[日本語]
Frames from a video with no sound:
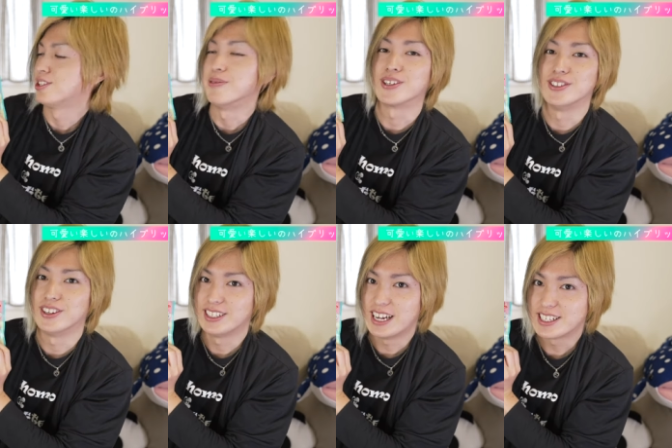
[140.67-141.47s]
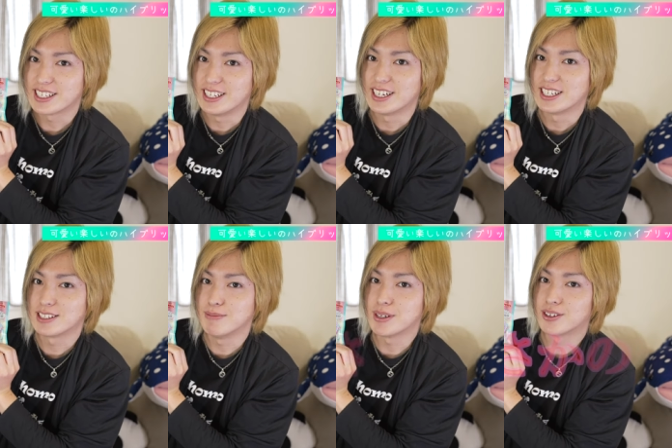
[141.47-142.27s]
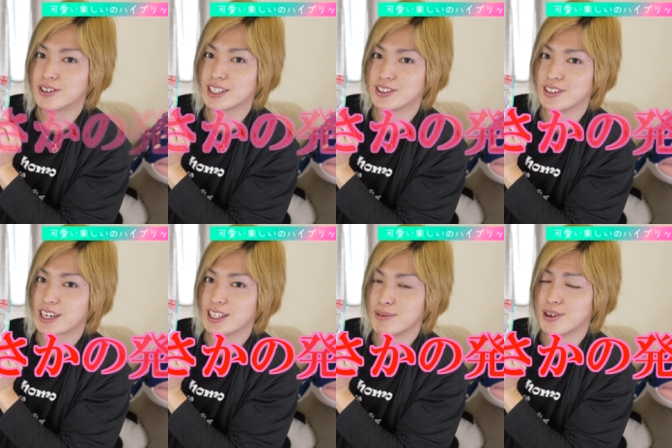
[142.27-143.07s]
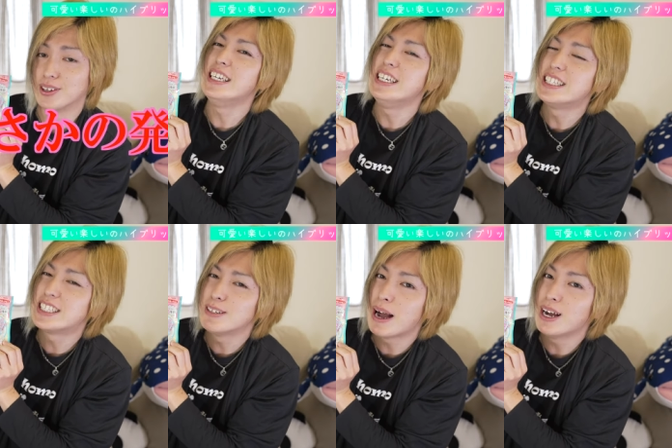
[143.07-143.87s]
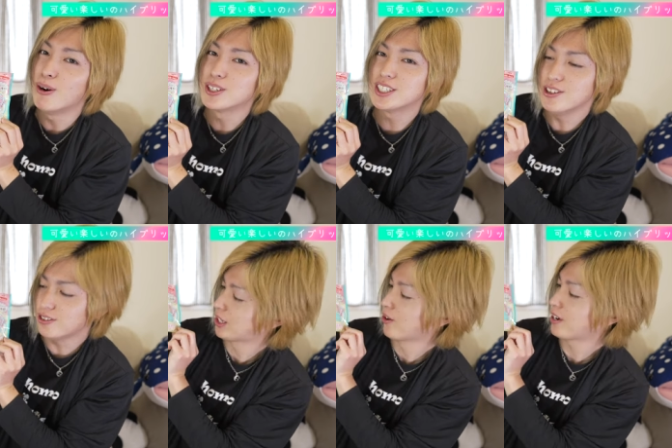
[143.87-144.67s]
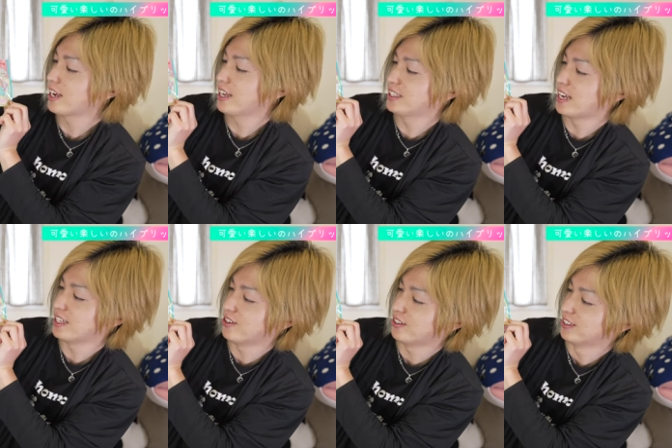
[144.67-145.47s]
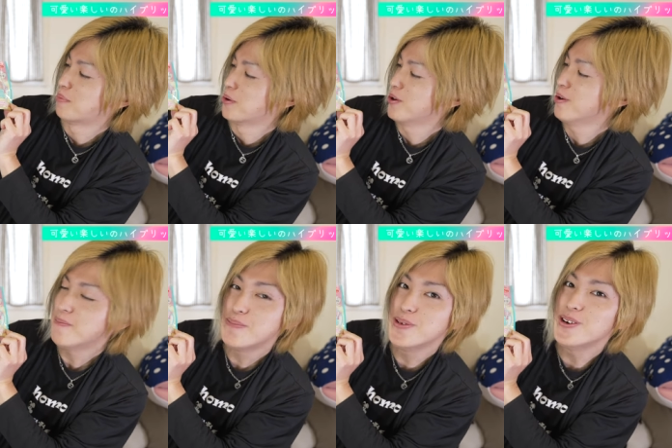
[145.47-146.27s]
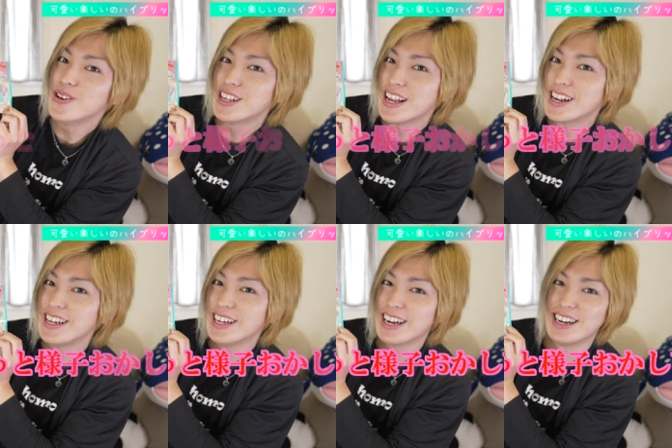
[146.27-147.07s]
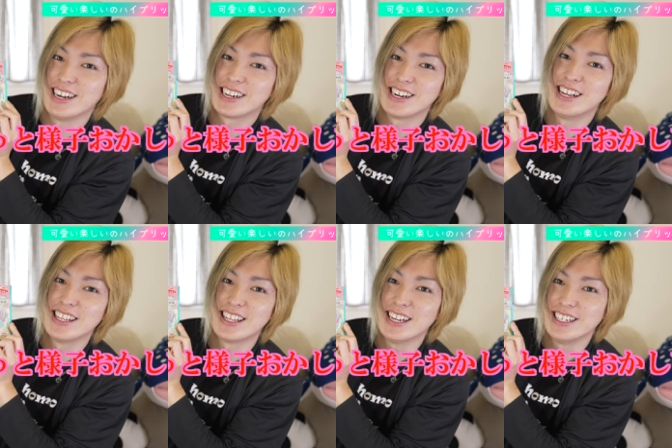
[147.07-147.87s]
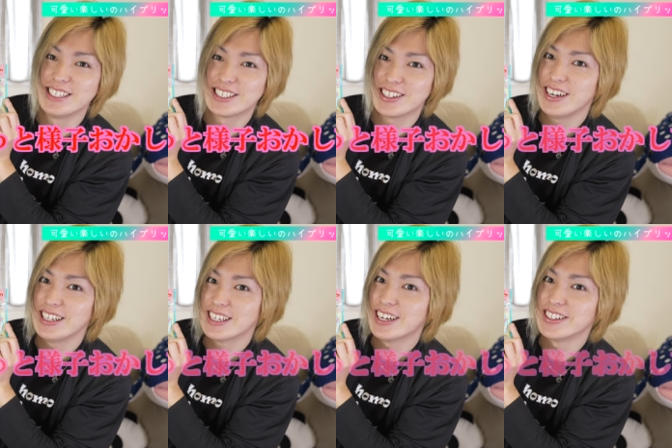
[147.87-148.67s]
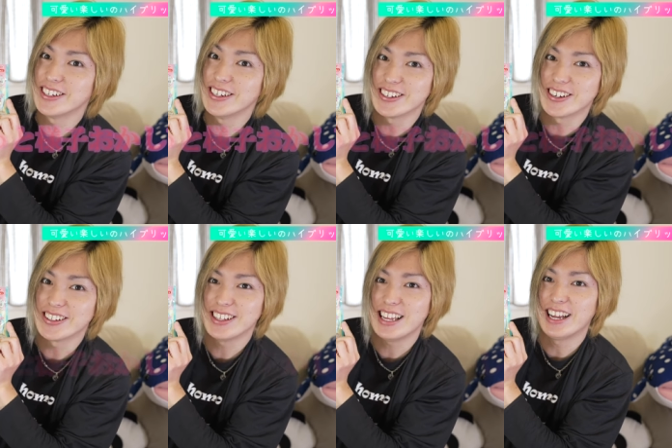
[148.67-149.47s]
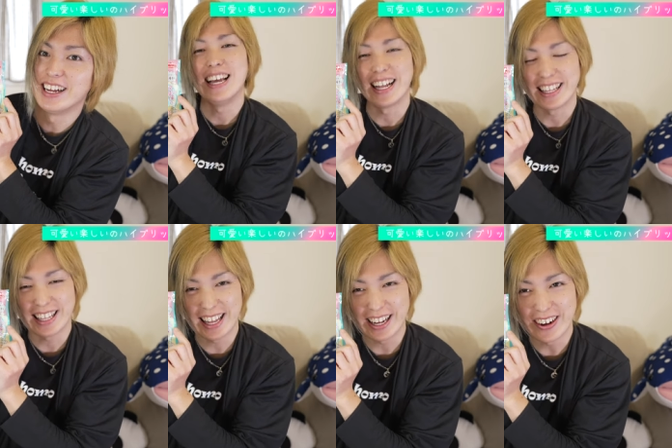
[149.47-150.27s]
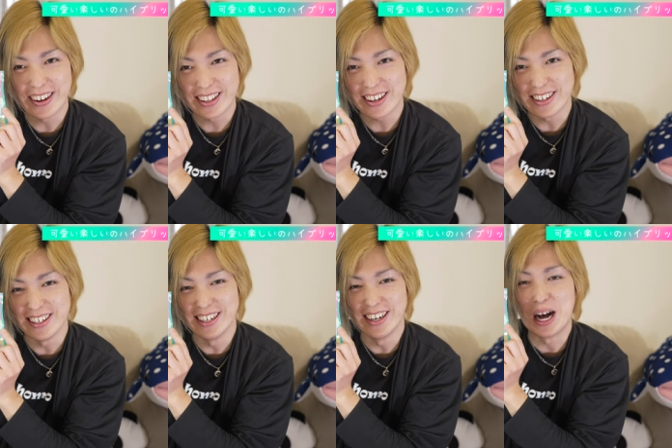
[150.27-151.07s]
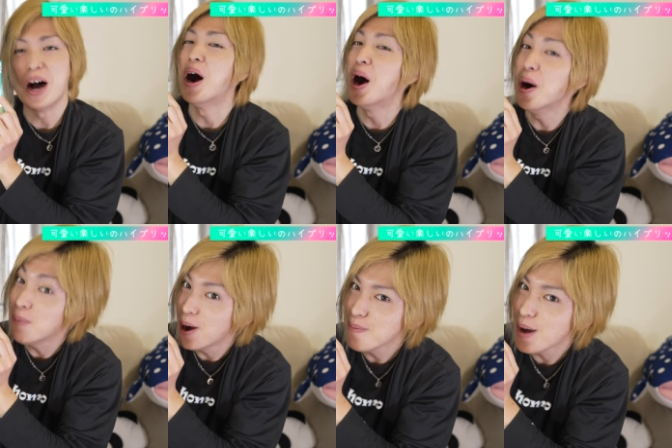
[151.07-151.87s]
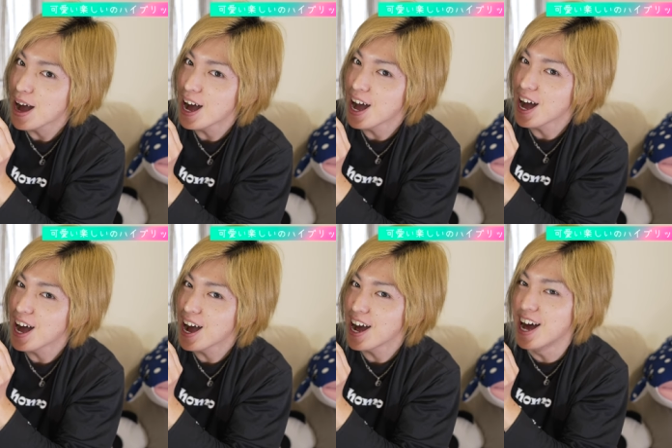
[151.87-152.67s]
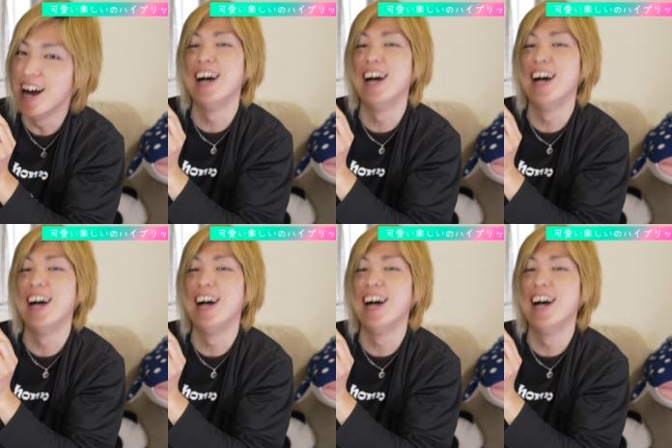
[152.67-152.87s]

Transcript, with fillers: ちょもくんの大好きなすみっこ暮らしの中でも一番推しのトカゲちゃんのプルプルゼリーが簡単に作れちゃうということで、やっていこうと思いまーす。